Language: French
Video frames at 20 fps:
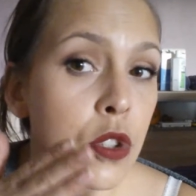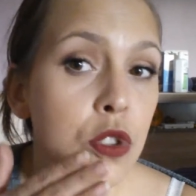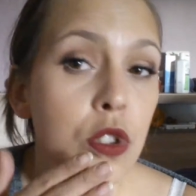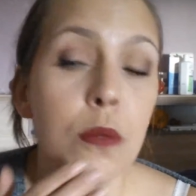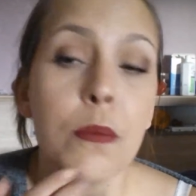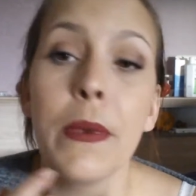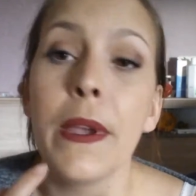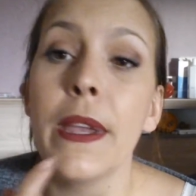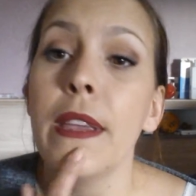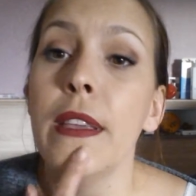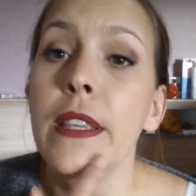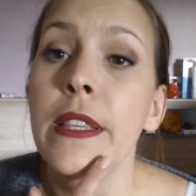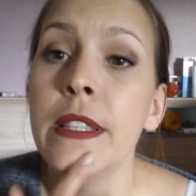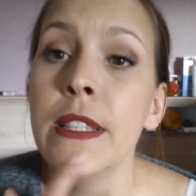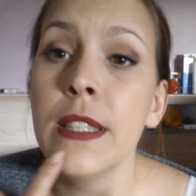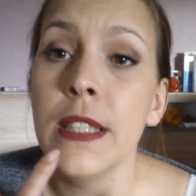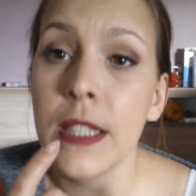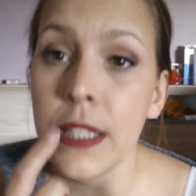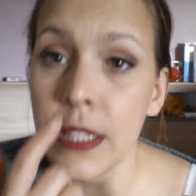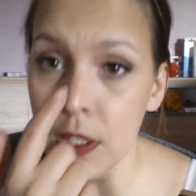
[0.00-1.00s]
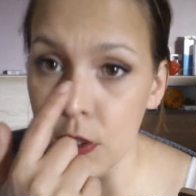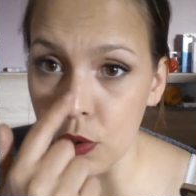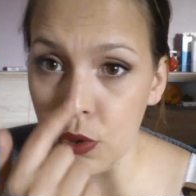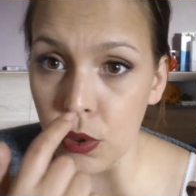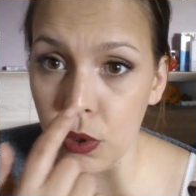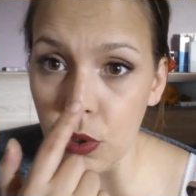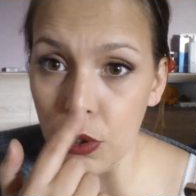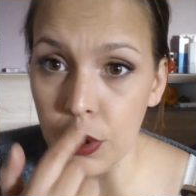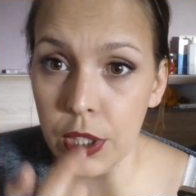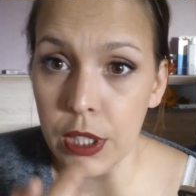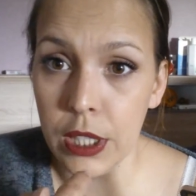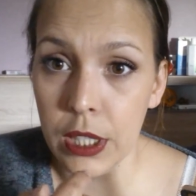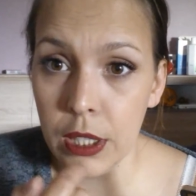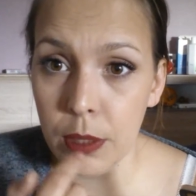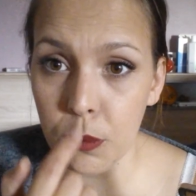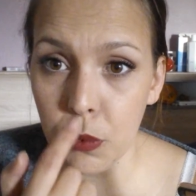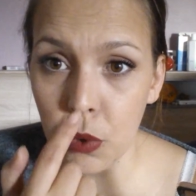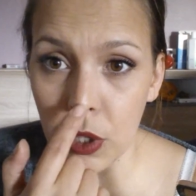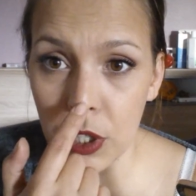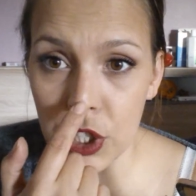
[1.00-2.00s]
J'en mets ici, sur le nez.
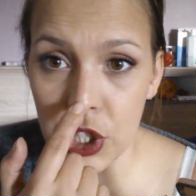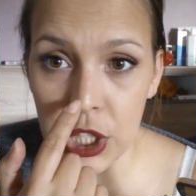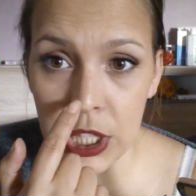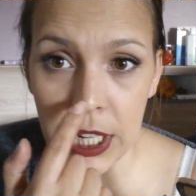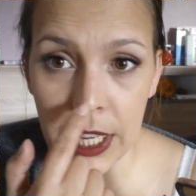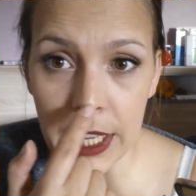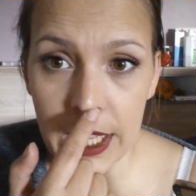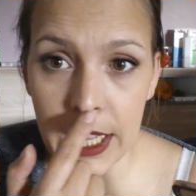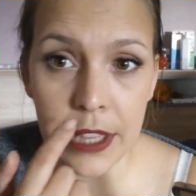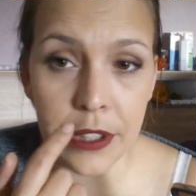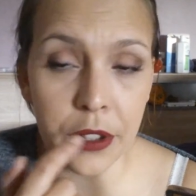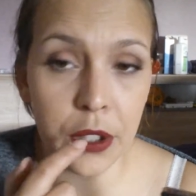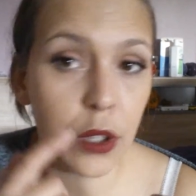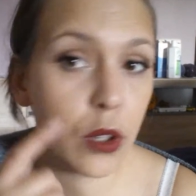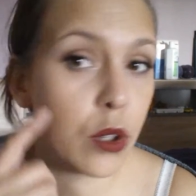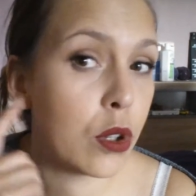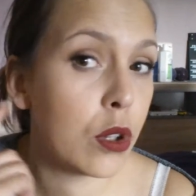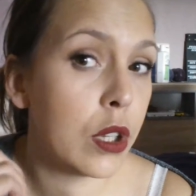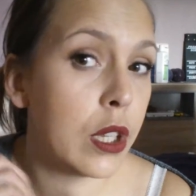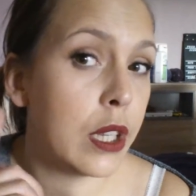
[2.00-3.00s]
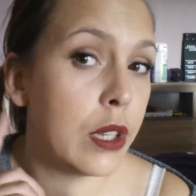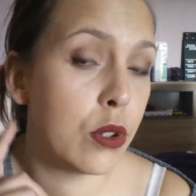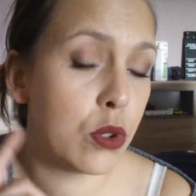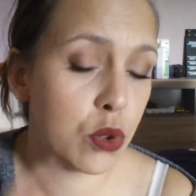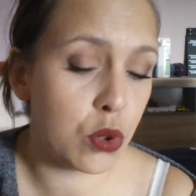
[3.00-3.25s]
Bon, là, j'ai de l'highlighter et euh,